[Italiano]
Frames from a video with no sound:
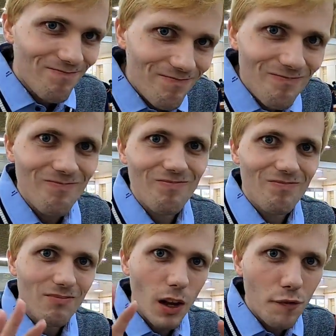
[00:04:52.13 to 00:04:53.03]
Mm,
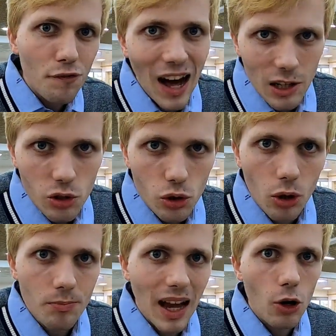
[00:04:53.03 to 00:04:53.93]

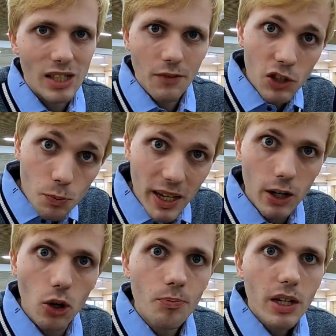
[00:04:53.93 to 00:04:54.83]
falso. Allora vi
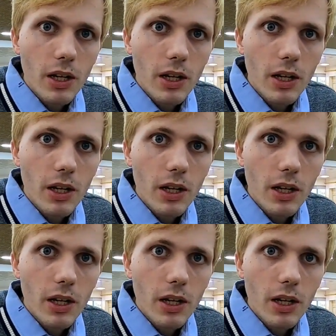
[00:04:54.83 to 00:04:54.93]
spiego,